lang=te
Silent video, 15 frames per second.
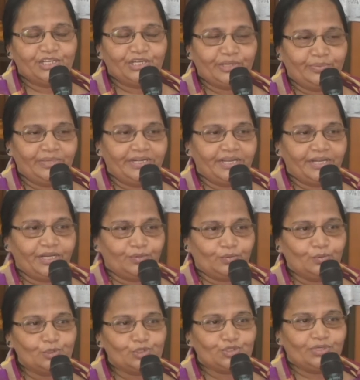చిన్న బిడ్డ నేను
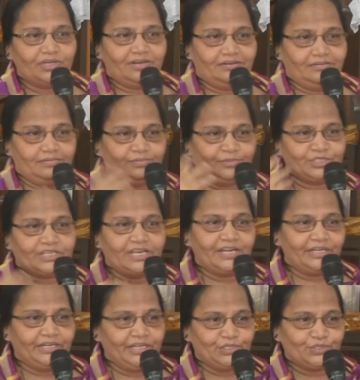కూర్చున్నాను
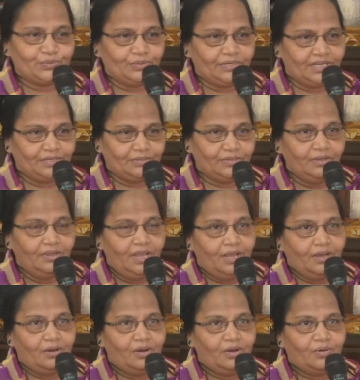స్కర్ట్ వేసుకున్నాను
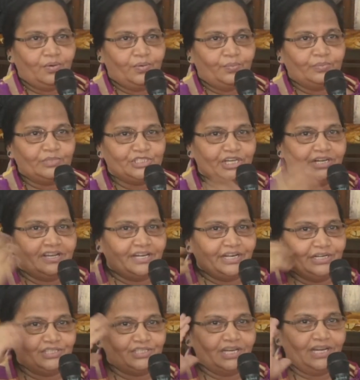చిన్న
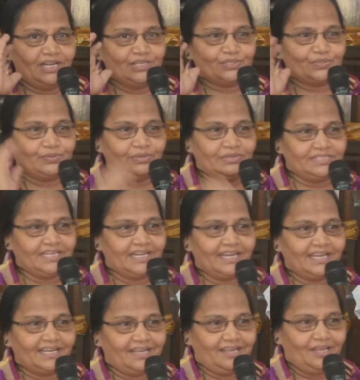రెండు జల్లు వేసుకున్నాను
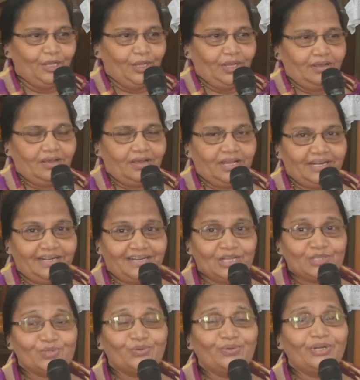చిన్నగా
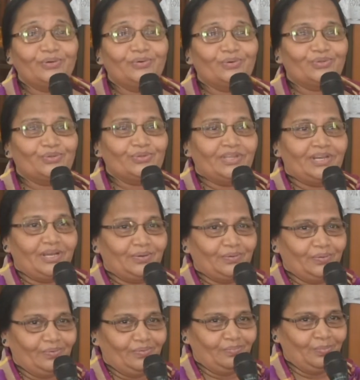డ్రెస్ కూడా గుర్తుంది నాకు
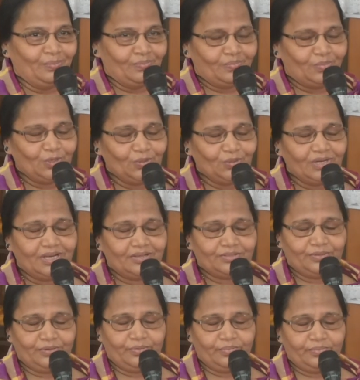బ్లూ
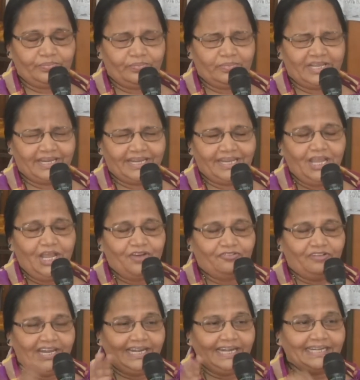అది మరి
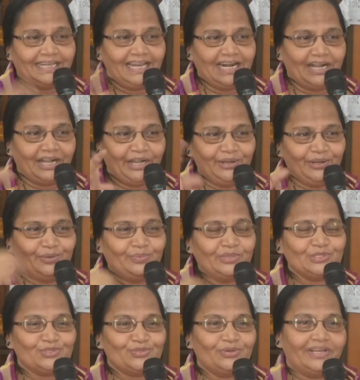వైలెట్ కలర్ రెండు
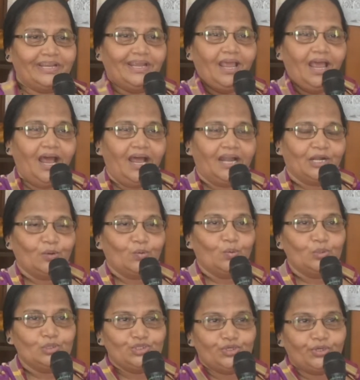మిక్స్ ఉన్నాయి అట్లా
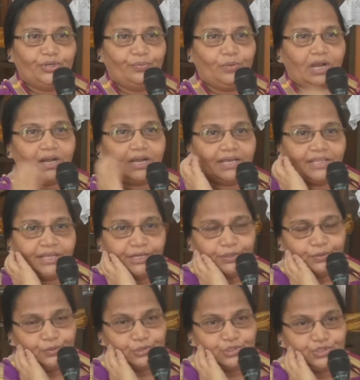కూర్చొని ఒక్కదాన్ని
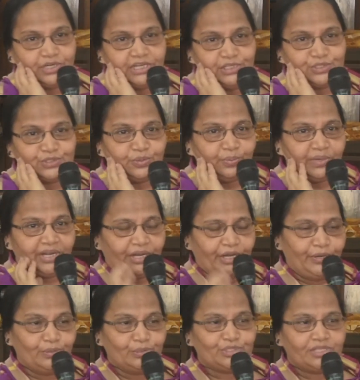కూర్చొని ఇసుక పైన
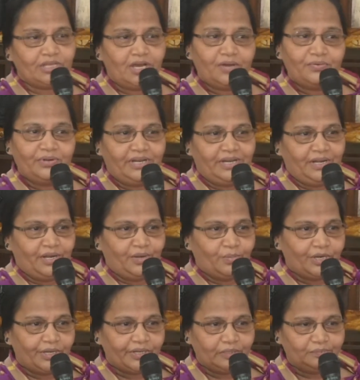ఏడుస్తూ ఉన్నాను
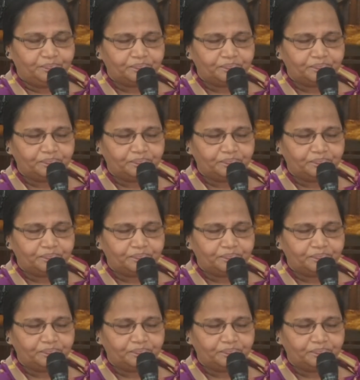అనమాట